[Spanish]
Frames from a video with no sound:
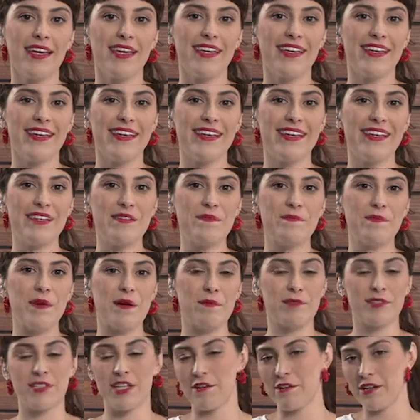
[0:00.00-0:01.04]
y
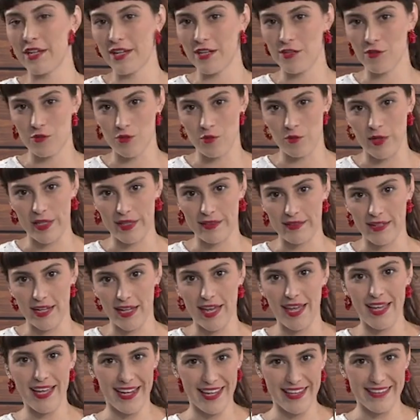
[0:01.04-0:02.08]
vamos a ver qué nos
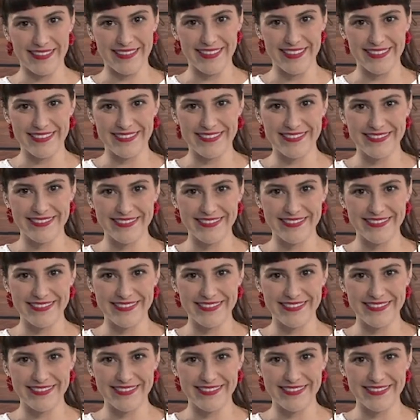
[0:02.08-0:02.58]
cuentan. Adelante.